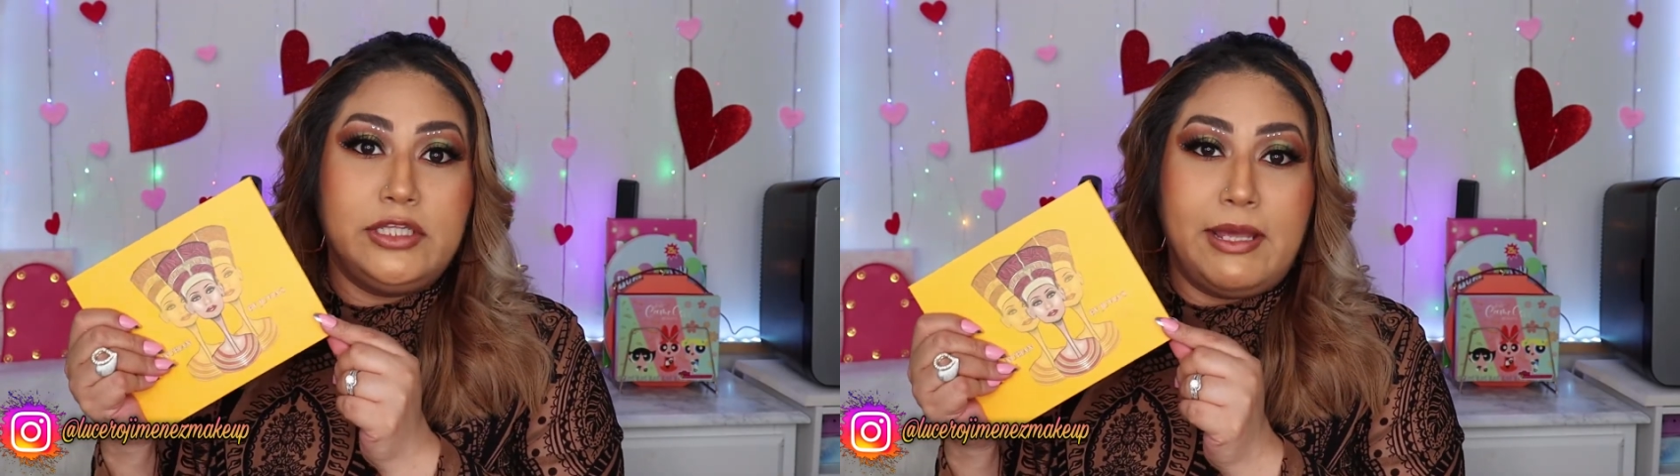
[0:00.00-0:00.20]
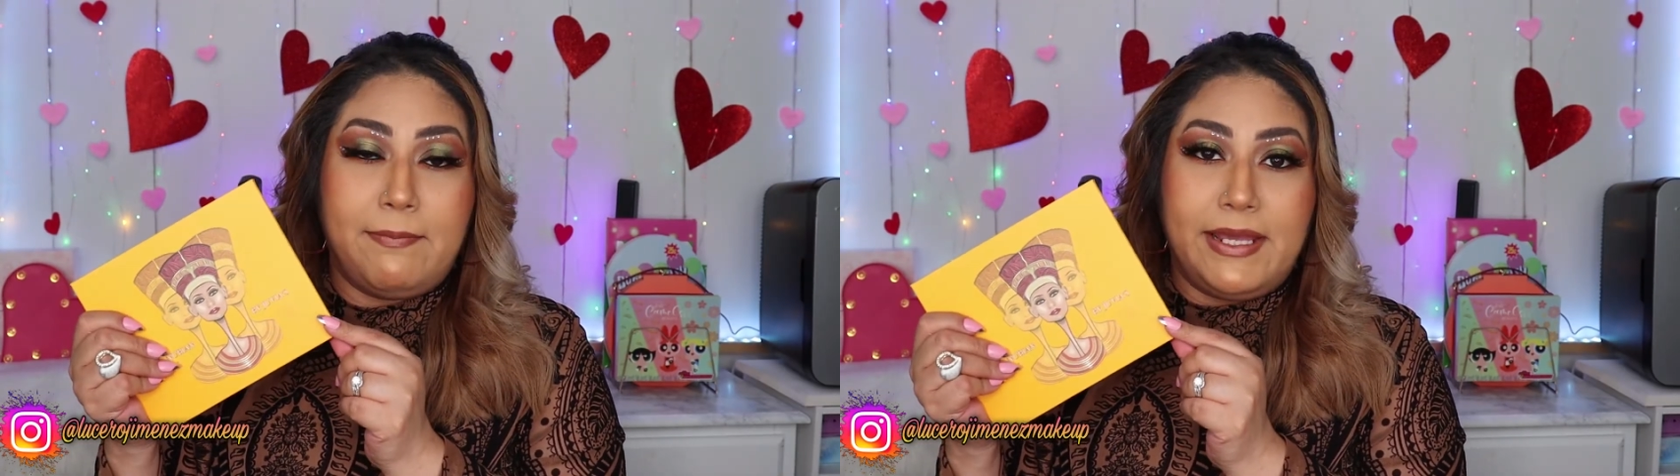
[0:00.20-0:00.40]

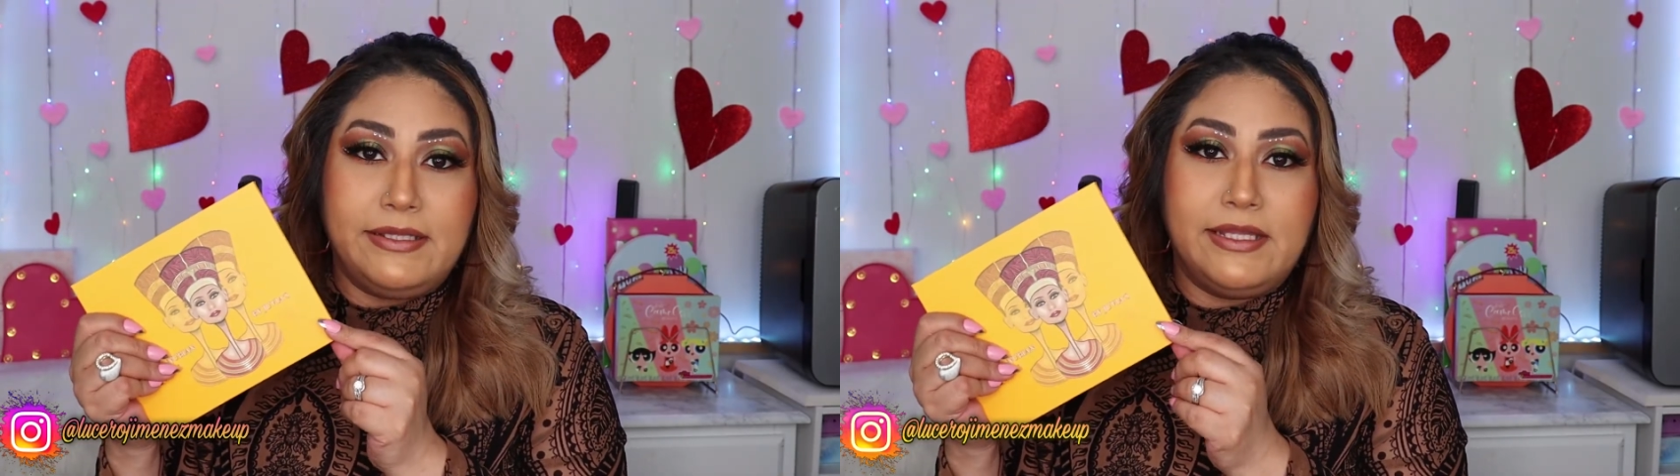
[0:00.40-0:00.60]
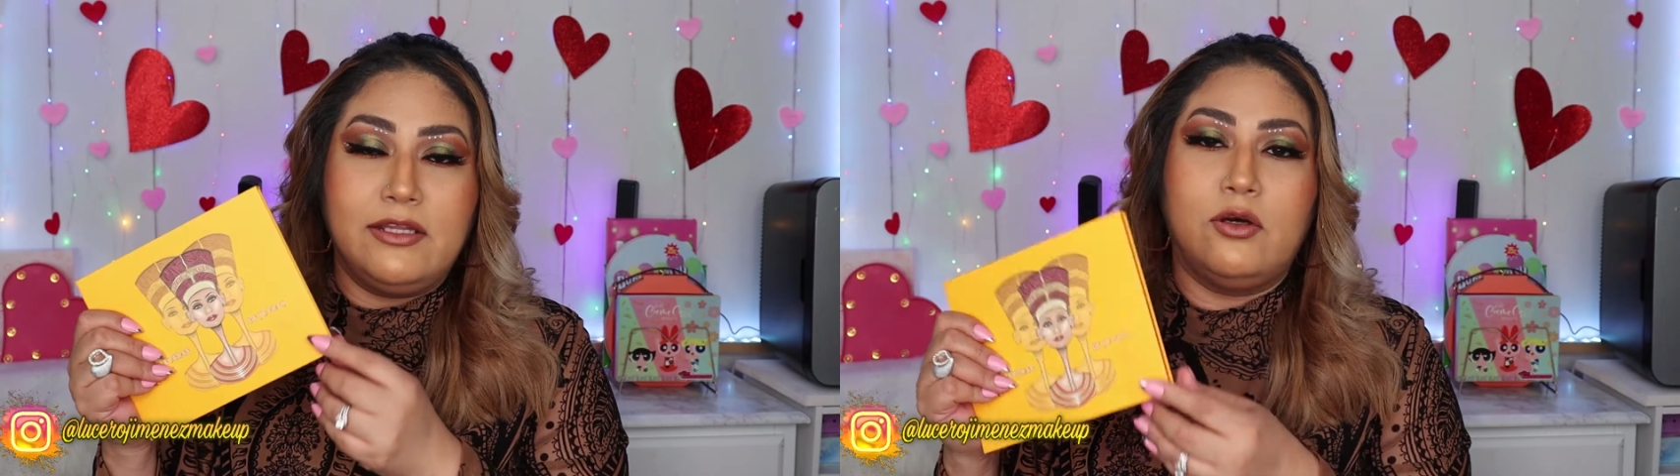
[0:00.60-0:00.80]
de
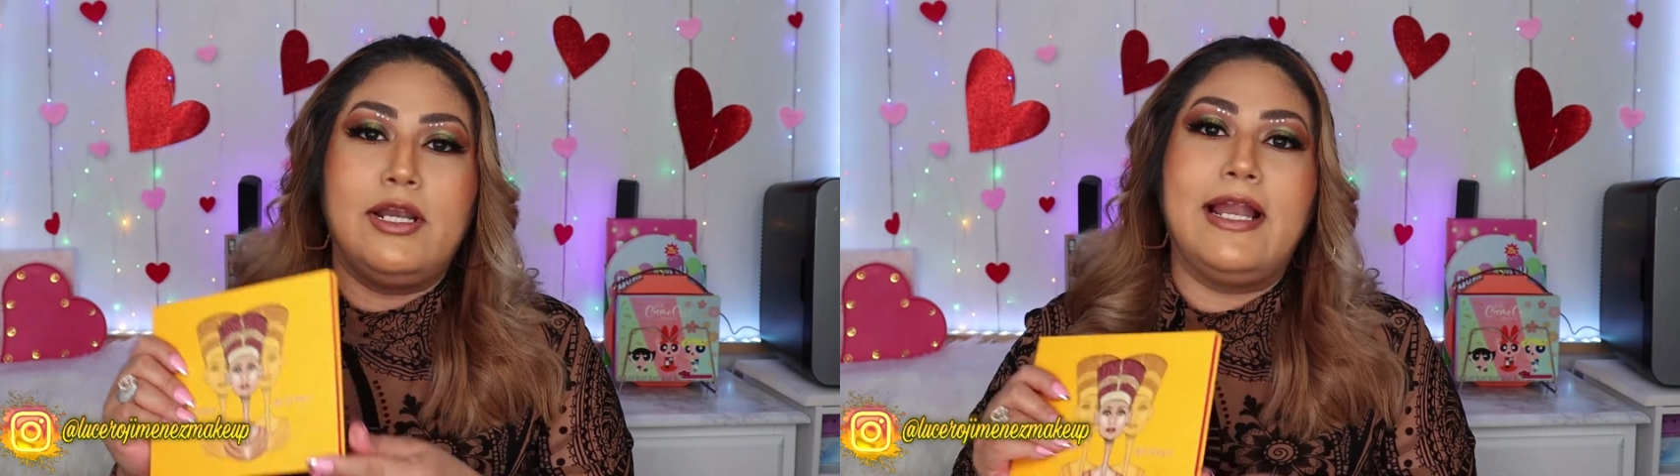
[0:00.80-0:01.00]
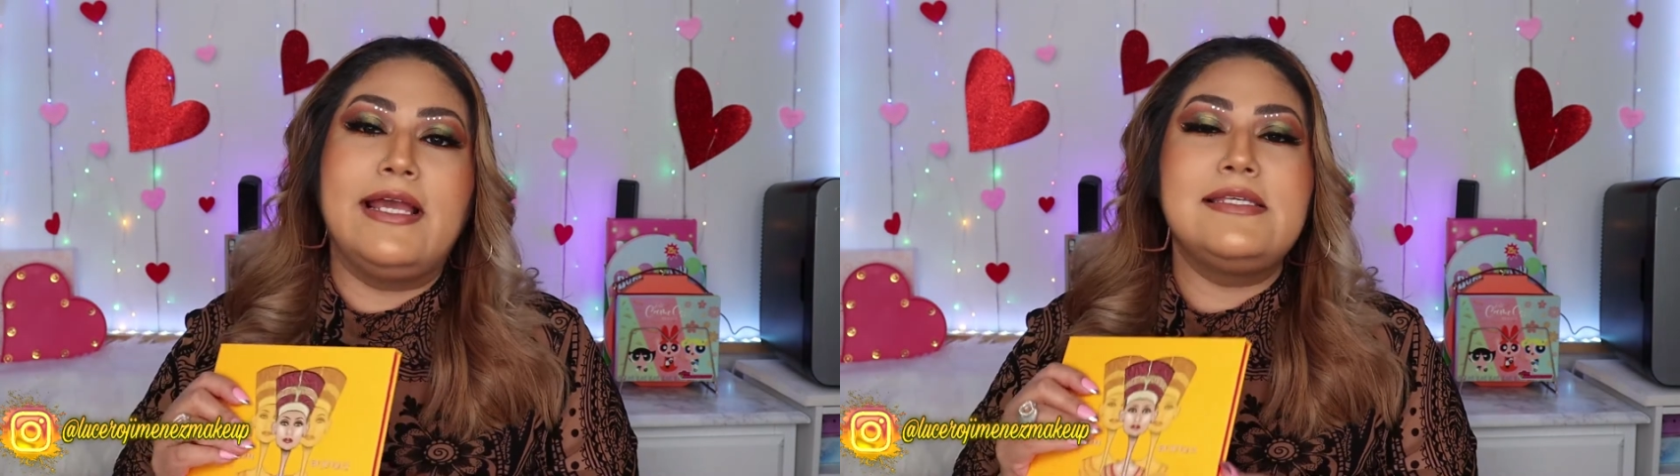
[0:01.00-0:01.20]
20
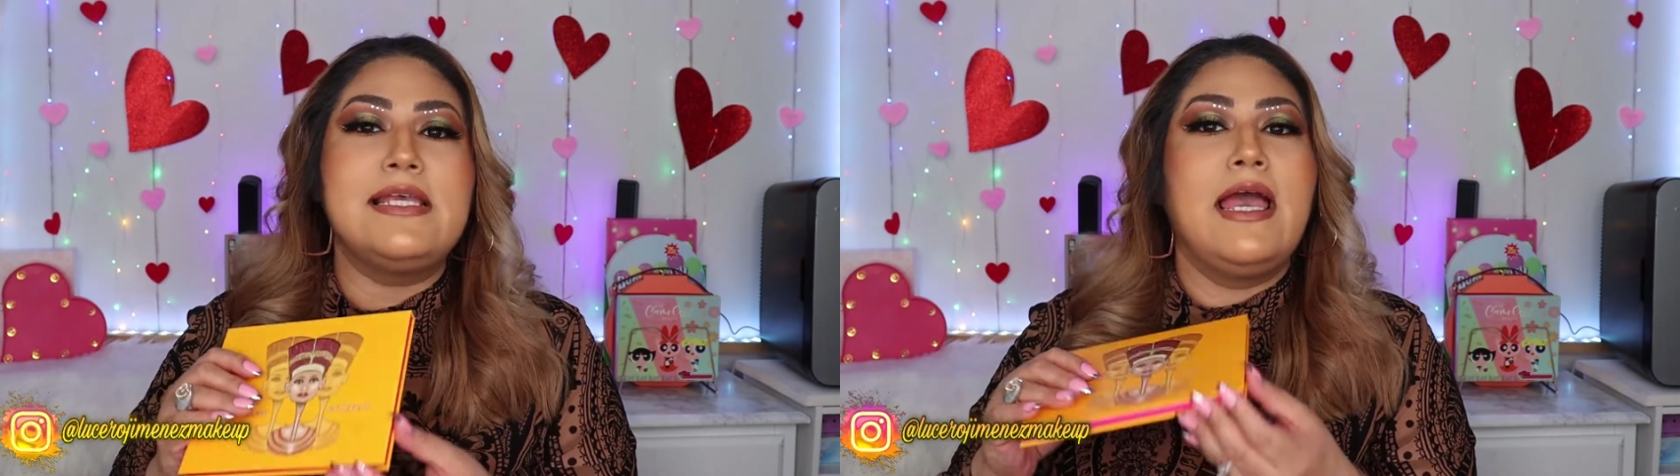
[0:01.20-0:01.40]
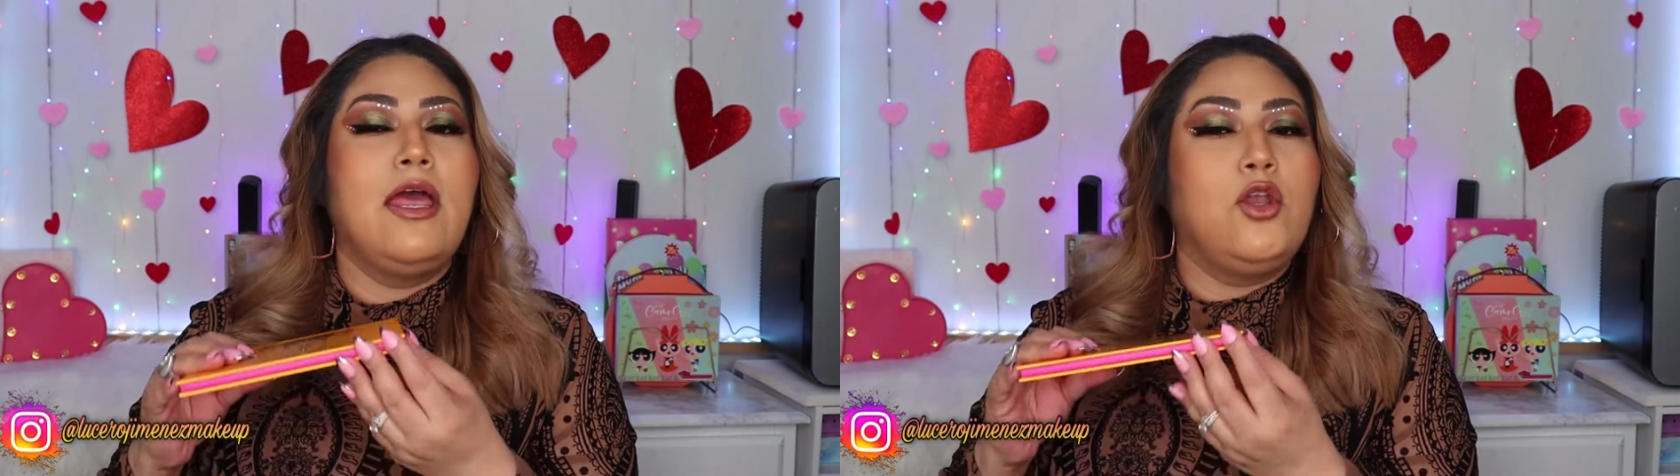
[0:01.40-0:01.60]
dólares,